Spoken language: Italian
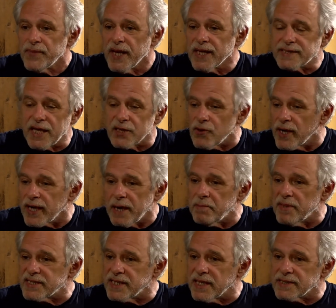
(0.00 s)
è stato anche
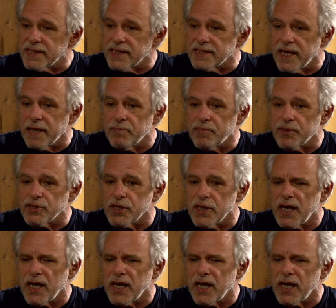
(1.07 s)
abbastanza semplice.